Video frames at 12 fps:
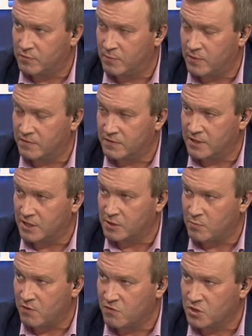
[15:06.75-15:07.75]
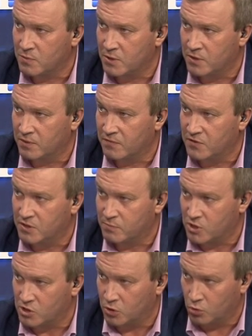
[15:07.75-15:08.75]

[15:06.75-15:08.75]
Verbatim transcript: вслед за первичным рынком вниз пошли.